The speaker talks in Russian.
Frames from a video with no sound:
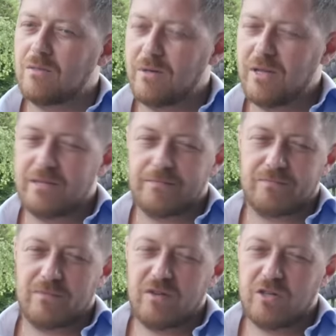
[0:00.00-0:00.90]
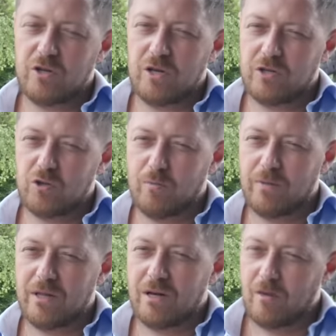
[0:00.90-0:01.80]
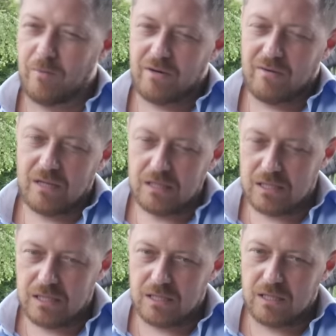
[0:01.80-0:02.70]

Смотрите, давайте о чем предлагаю поговорить.